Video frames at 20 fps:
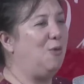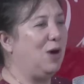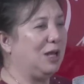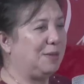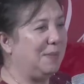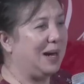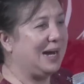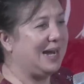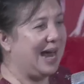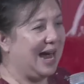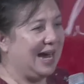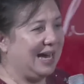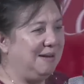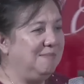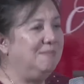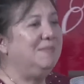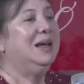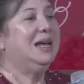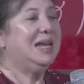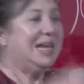buat
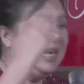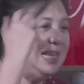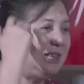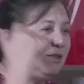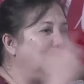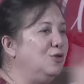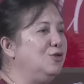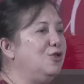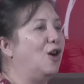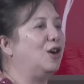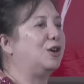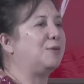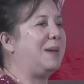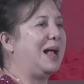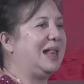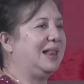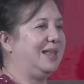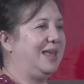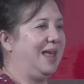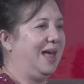Manaim, itu
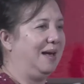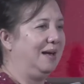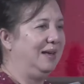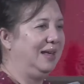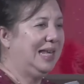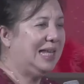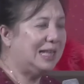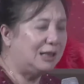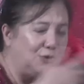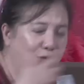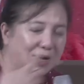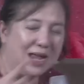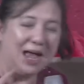normalnya. Itu